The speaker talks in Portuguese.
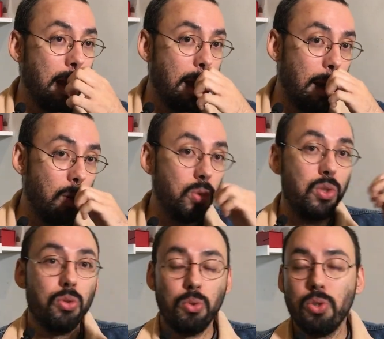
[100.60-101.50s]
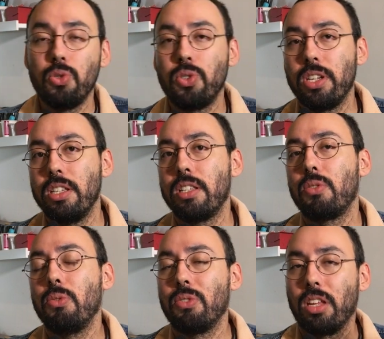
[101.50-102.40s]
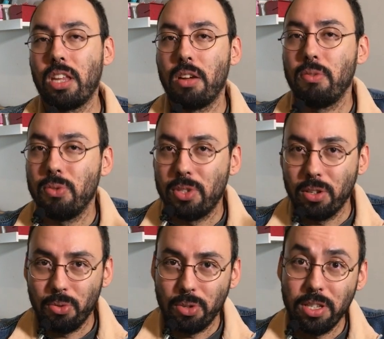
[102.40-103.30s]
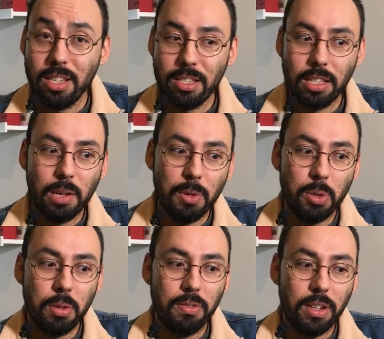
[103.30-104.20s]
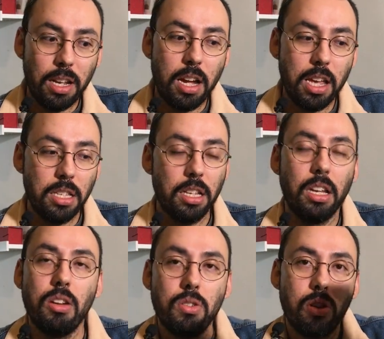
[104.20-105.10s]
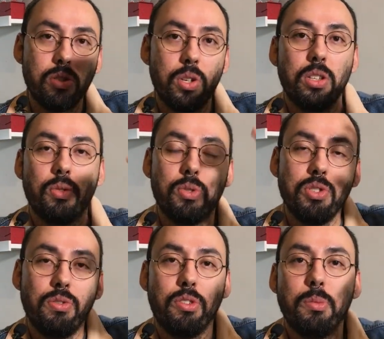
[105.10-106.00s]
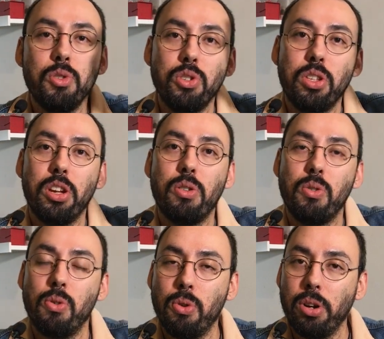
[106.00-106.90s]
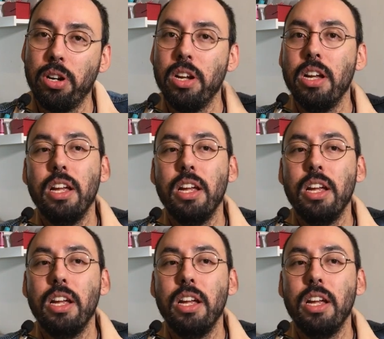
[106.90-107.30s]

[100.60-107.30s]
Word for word: é, os estúdios eles contratavam os atores exatamente para falar: esse aqui é o nosso ator de filme de terror